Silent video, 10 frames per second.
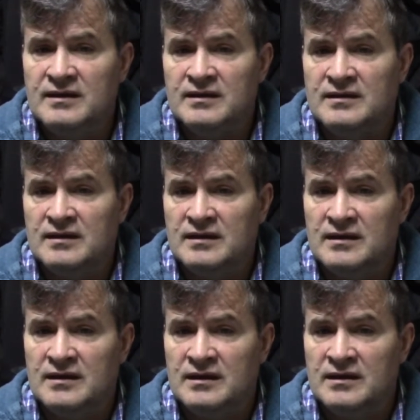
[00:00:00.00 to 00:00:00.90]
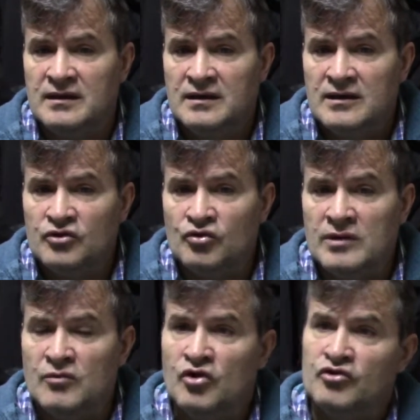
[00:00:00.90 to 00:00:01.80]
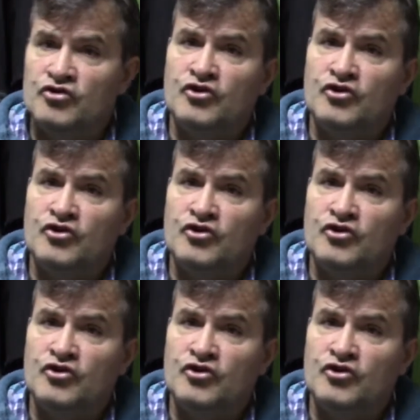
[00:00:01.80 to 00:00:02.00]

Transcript: Este, tuvimos